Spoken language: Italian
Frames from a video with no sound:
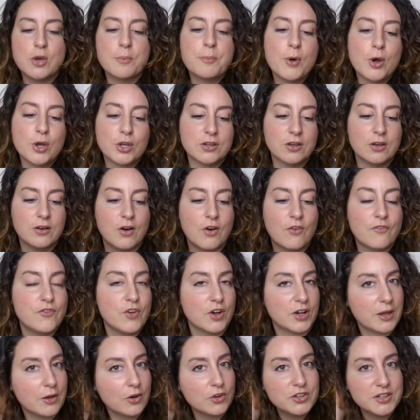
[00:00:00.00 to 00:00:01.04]
Poi ovvio
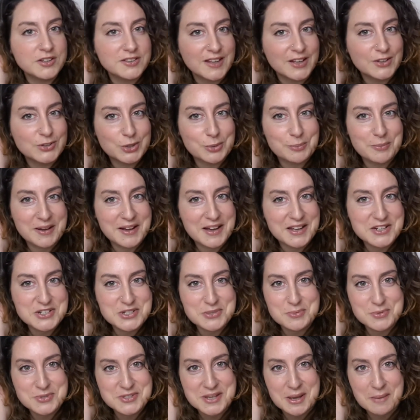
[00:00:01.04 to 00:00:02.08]
che ogni tanto magari ci
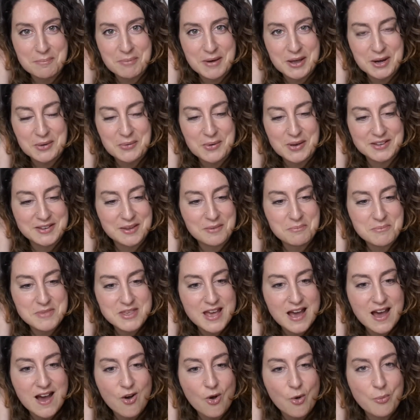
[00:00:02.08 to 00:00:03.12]
può scappare qualche
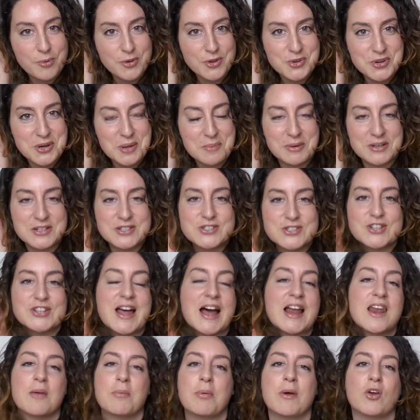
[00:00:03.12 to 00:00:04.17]
mia opinione
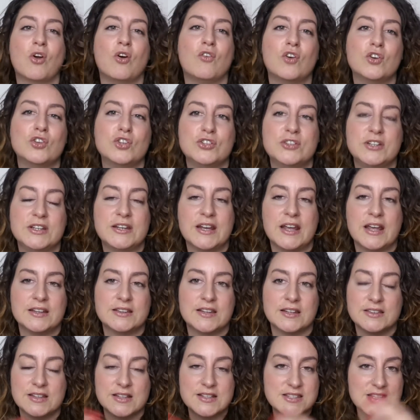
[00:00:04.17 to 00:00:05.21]
personale, però voglio dire
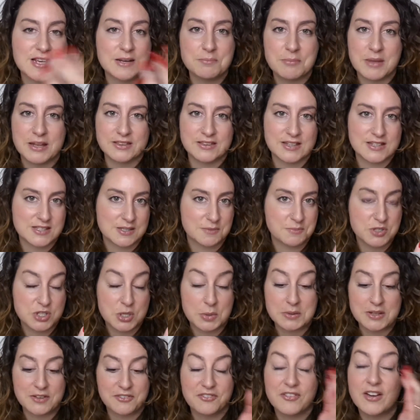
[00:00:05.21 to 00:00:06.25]
tendenzialmente
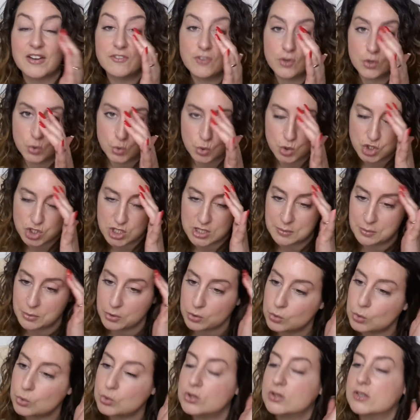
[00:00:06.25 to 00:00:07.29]
semplicemente farvi conoscere i
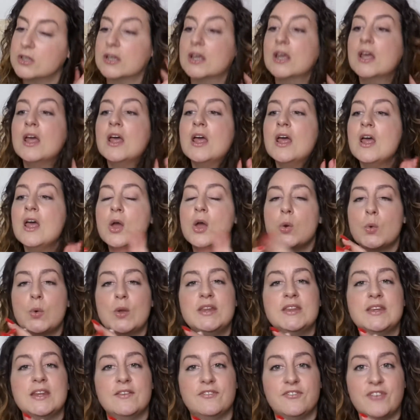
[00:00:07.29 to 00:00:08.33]
prodotti
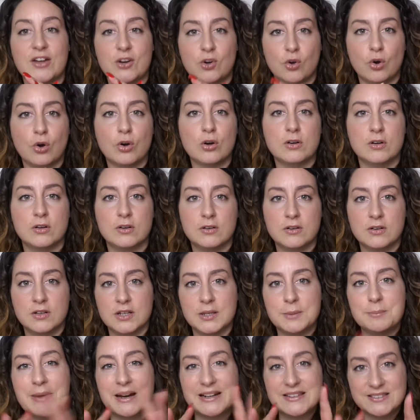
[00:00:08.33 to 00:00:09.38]
quindi farò eh,
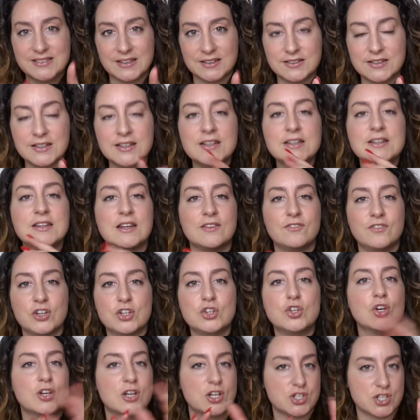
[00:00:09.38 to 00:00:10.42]
il martedì dei
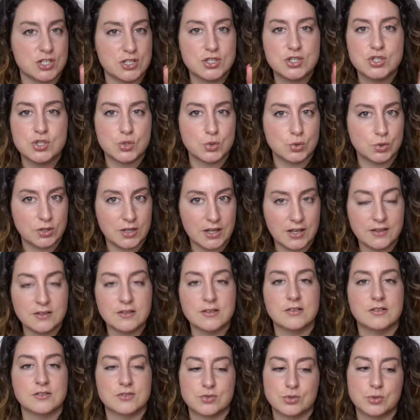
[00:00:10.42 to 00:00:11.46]
video recensione
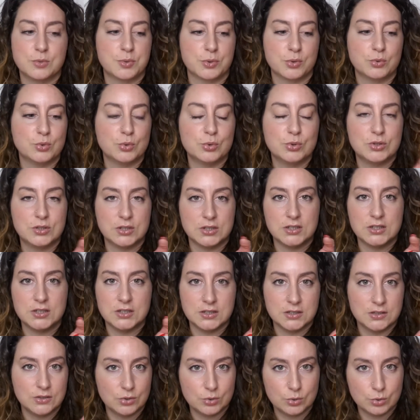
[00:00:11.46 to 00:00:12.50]
eh, sui
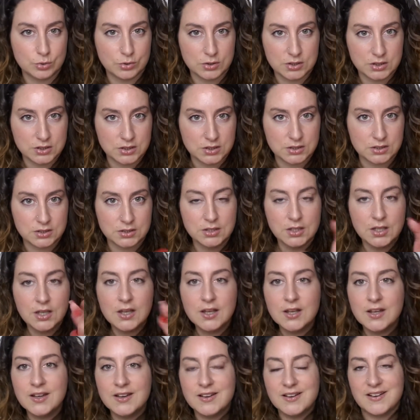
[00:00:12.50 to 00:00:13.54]
prodotti di cui
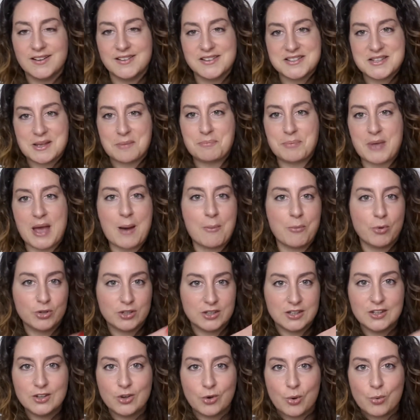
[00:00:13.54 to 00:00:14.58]
eh, sappiamo
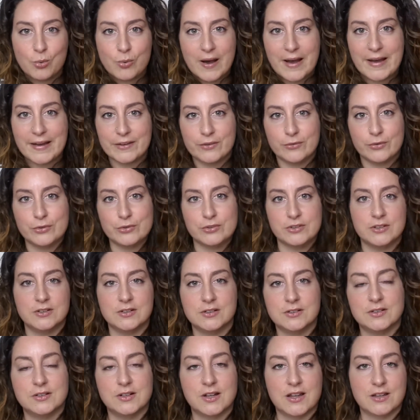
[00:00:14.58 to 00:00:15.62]
Kiko,
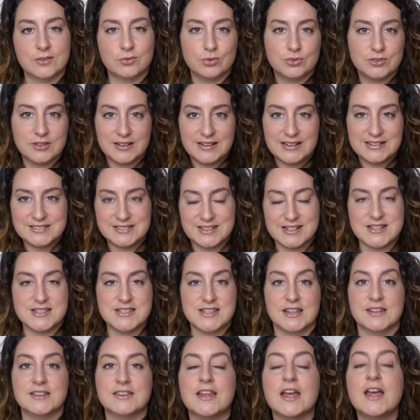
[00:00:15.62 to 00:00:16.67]
Wycon eh, e tutte le altre
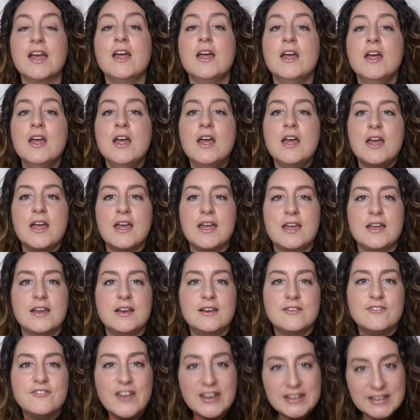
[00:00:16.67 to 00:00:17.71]
aziende e
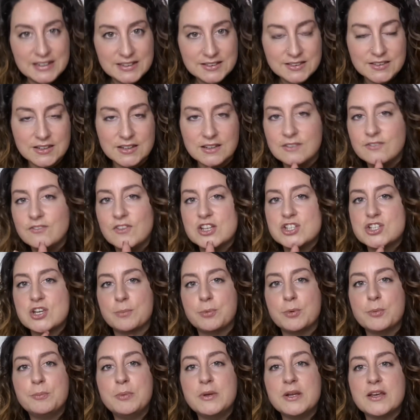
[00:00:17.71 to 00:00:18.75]
il venerdì invece
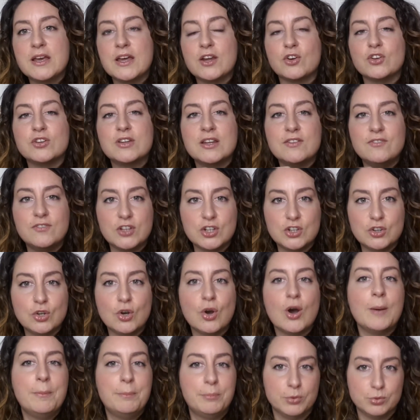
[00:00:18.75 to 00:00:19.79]
pubblicherò dei
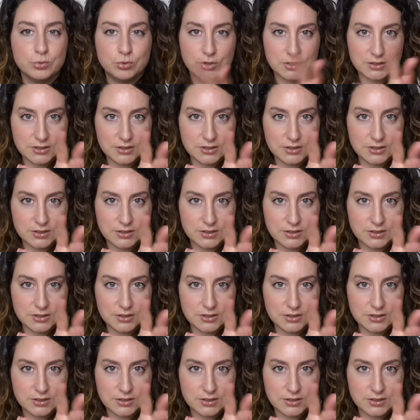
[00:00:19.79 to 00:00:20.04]
video appunto